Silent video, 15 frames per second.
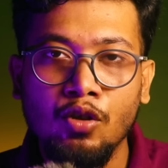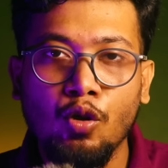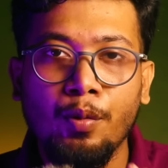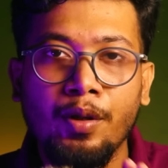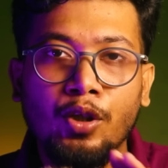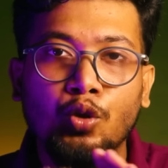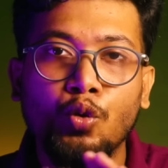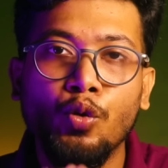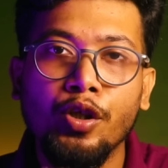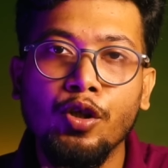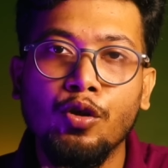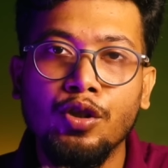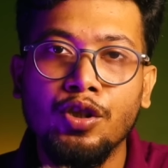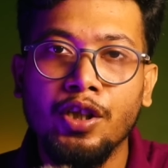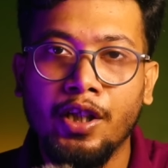ছবিটা শুটিং
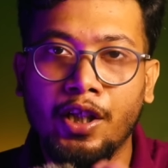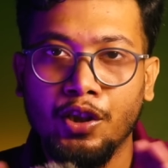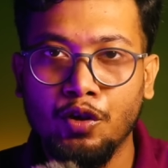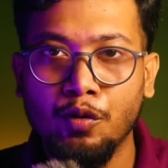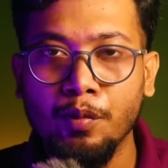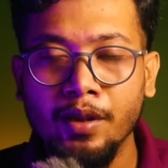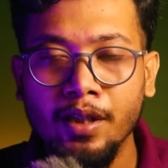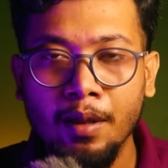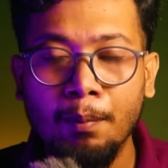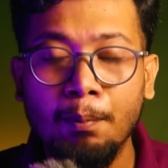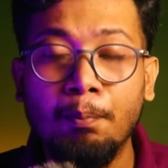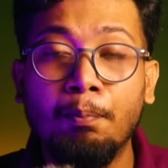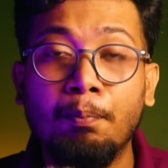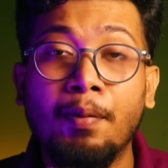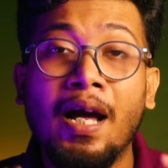হচ্ছে কাশ্মীরে
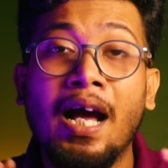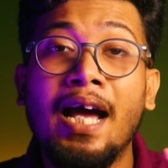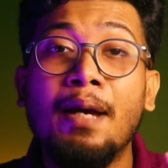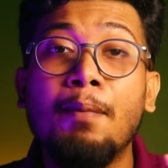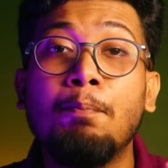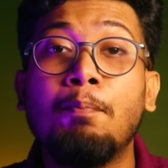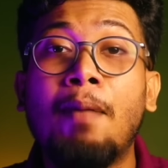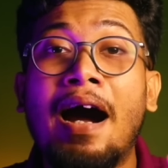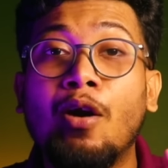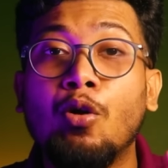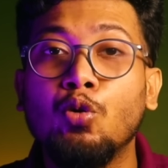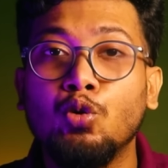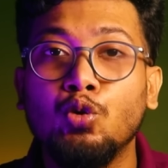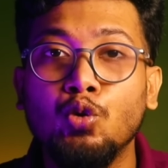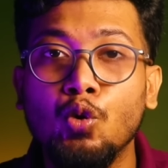প্রায়
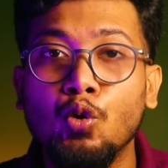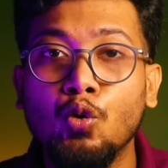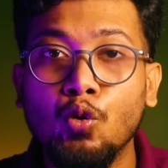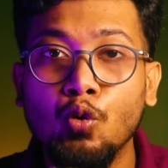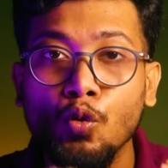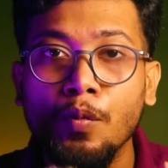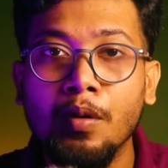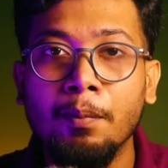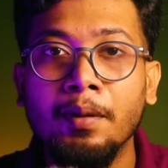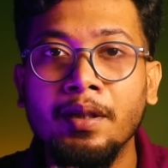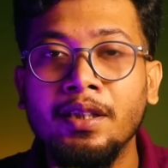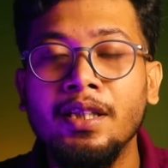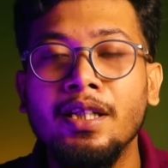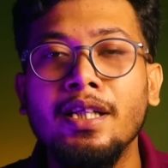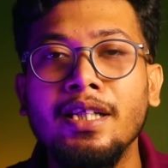বারোশো ক্রু
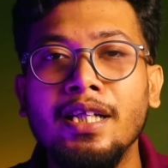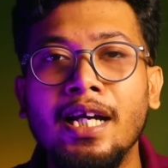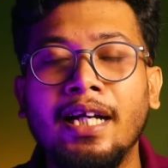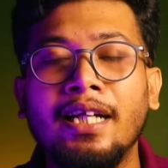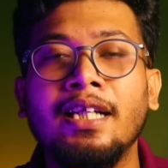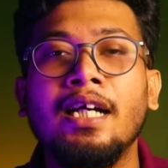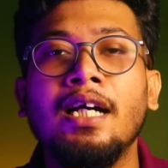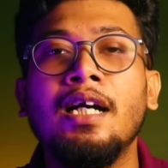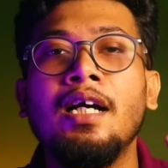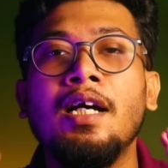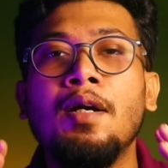মেম্বারদের নিয়ে একটা